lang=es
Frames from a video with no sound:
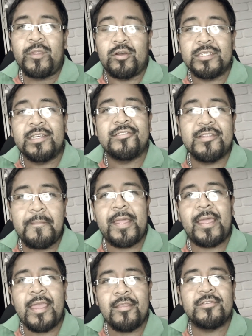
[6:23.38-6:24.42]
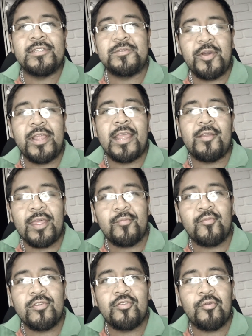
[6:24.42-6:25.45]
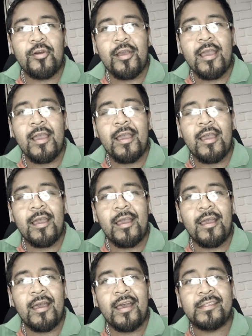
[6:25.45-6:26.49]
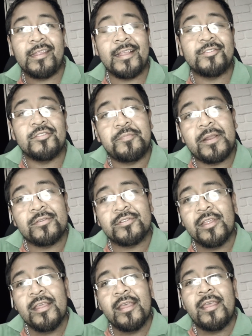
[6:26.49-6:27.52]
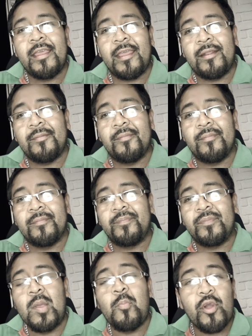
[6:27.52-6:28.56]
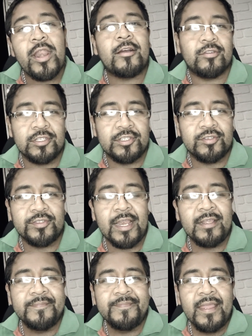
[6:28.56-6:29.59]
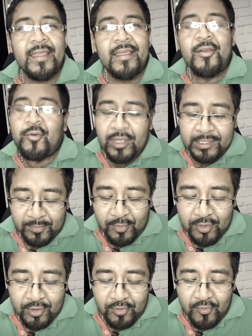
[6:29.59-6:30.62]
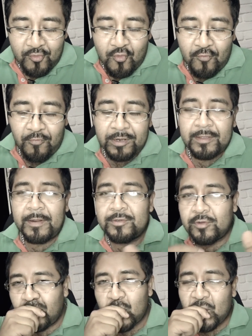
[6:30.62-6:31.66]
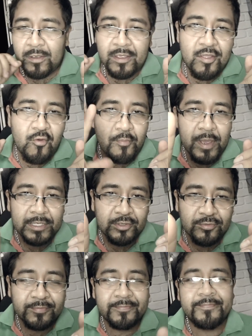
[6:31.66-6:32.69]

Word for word: consejos tan pequeños les pueden ayudar mucho a, tener a sus perros en buena condición, ¿sale? Cuídense mucho, un fuerte abrazo y un beso.